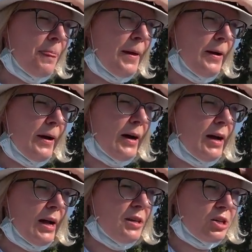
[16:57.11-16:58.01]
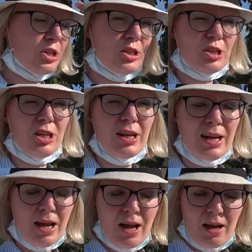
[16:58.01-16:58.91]
Э, конечно же,
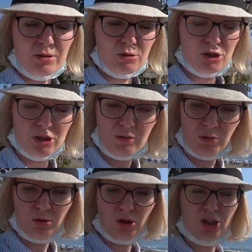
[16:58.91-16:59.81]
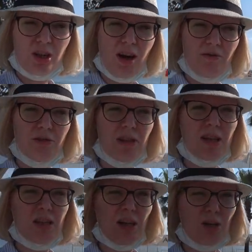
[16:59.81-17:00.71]
существуют штрафы
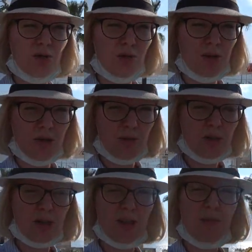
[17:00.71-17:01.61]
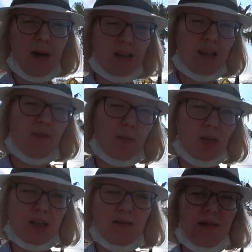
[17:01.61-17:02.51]
для тех, кто не носит маски в
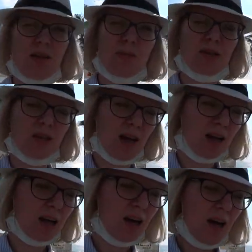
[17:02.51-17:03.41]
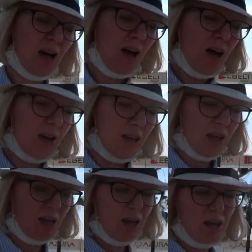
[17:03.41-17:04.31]
общественных местах,
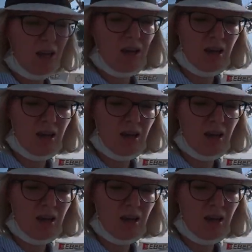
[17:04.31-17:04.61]
и